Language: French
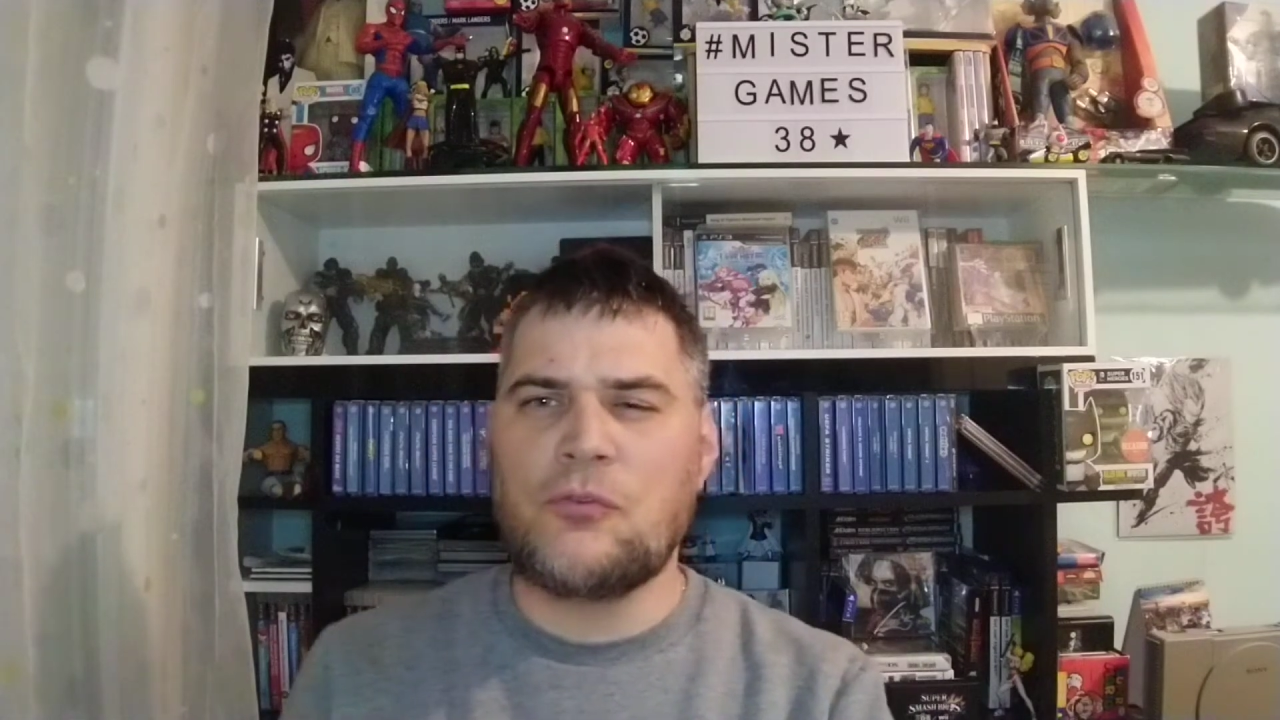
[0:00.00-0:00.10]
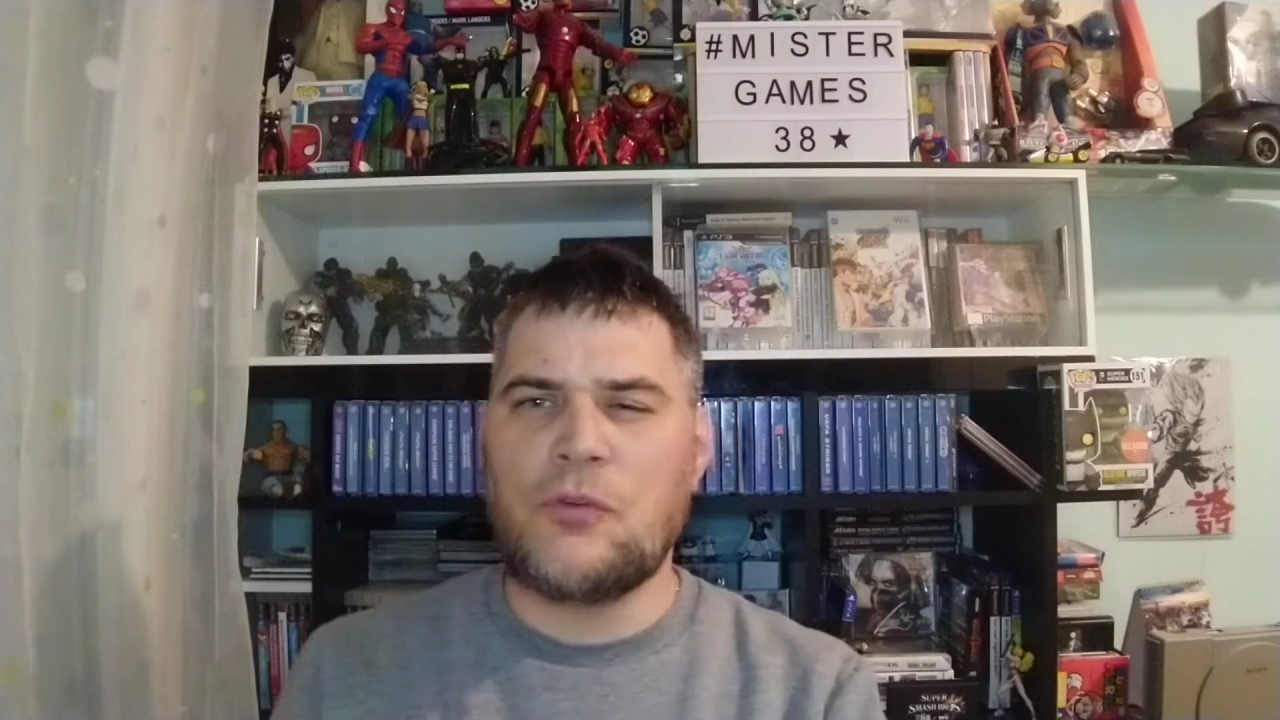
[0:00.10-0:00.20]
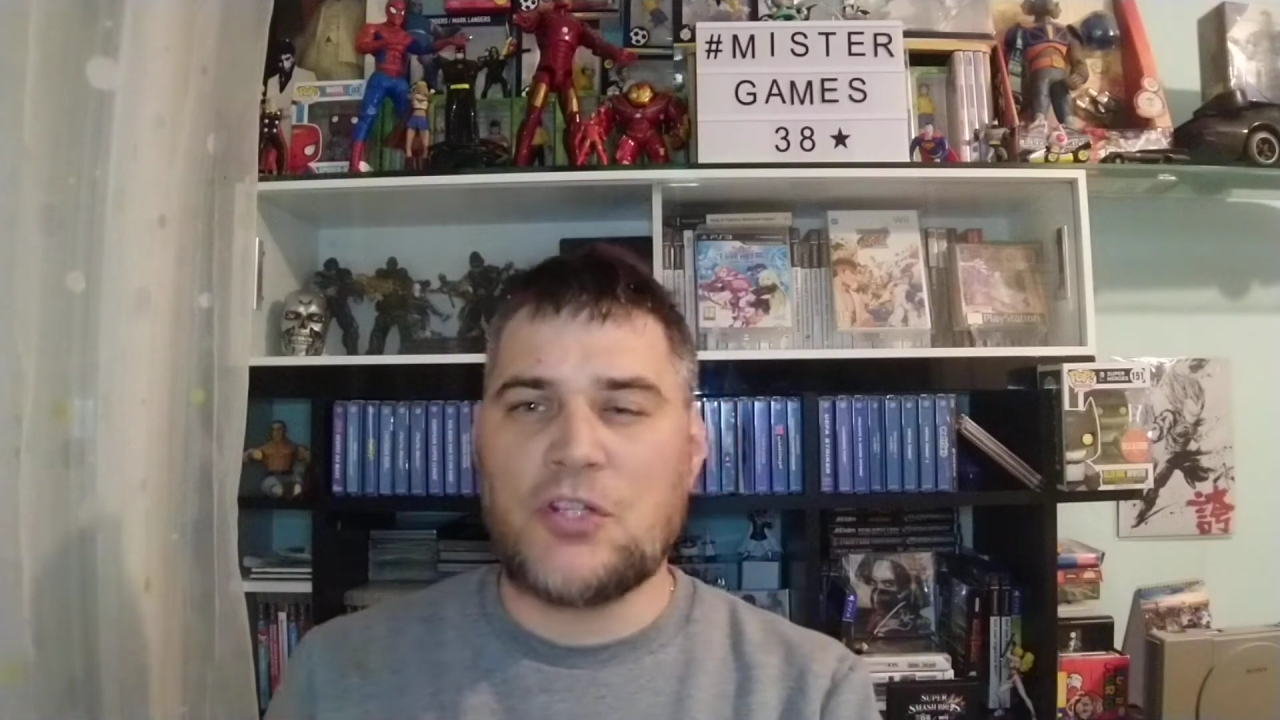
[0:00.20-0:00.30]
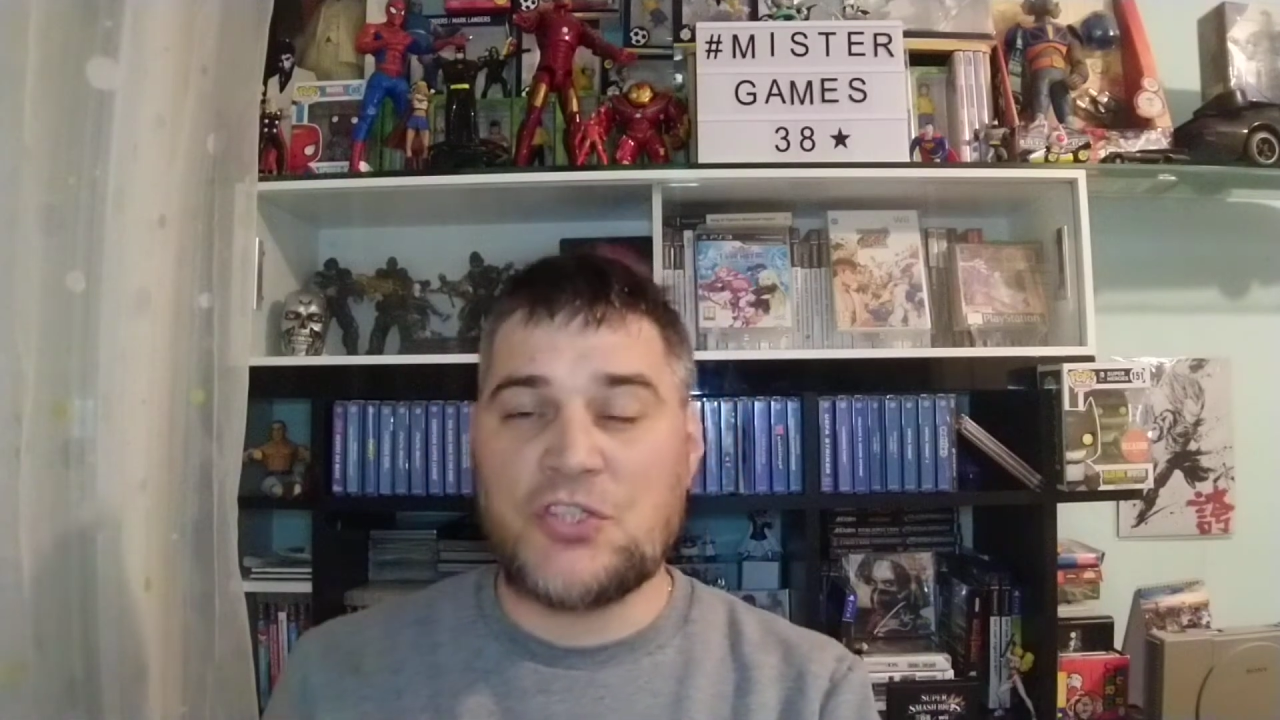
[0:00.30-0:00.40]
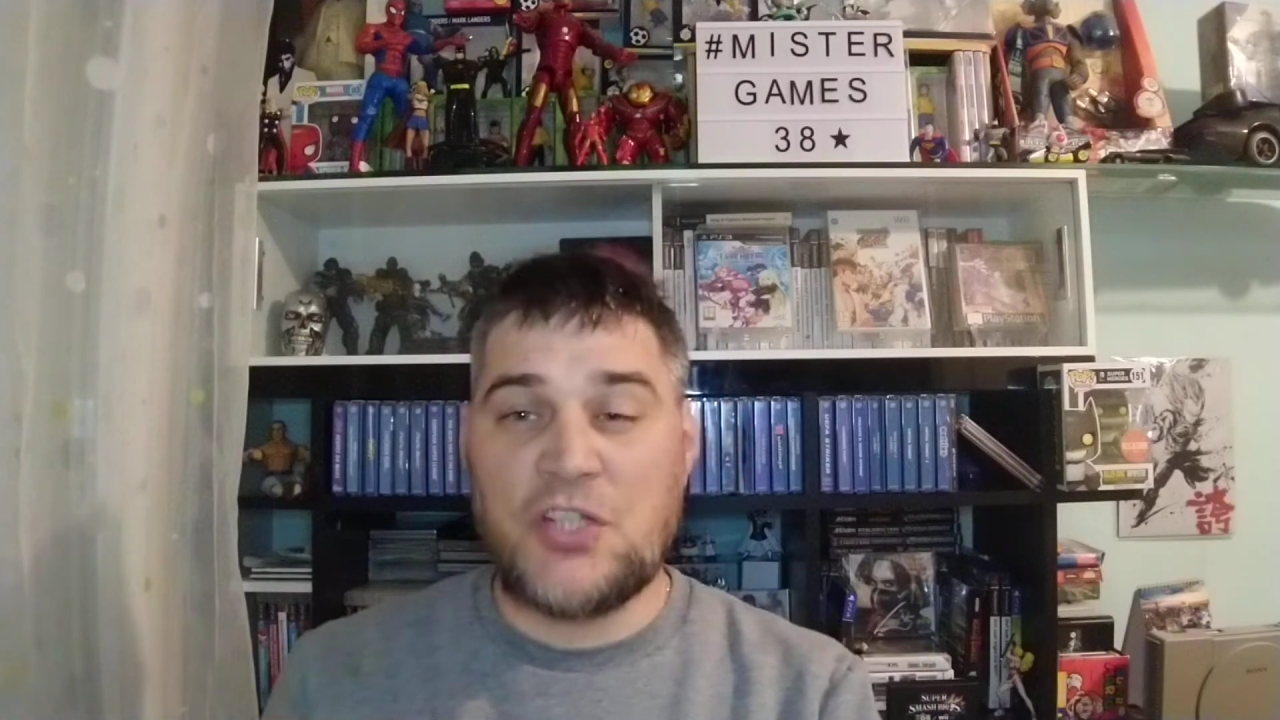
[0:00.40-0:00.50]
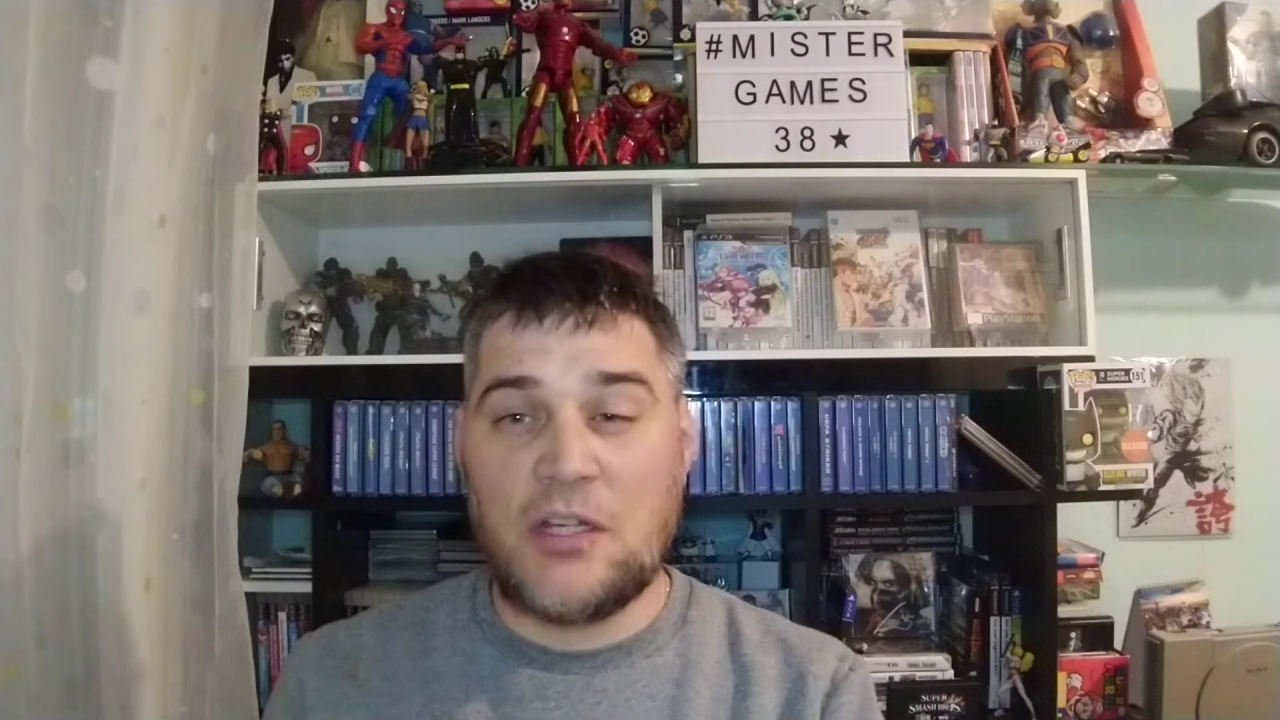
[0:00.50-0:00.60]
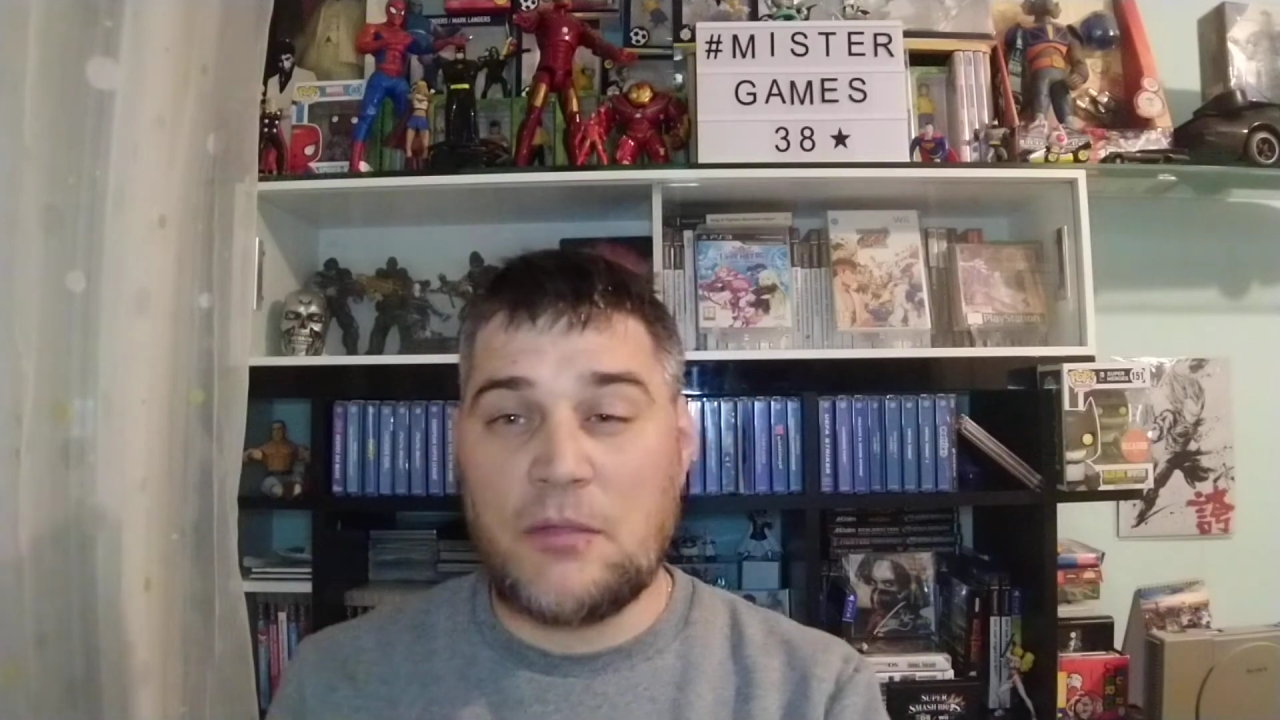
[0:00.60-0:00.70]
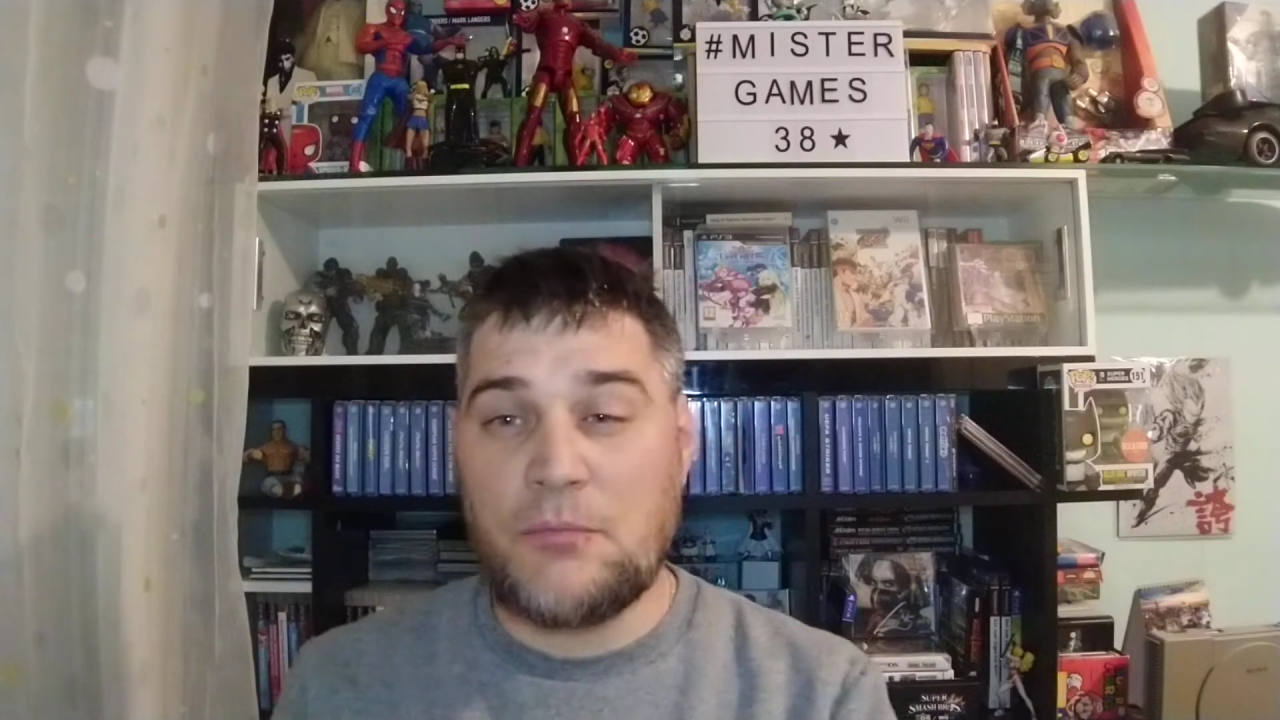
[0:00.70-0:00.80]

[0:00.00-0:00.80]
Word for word: Enchère,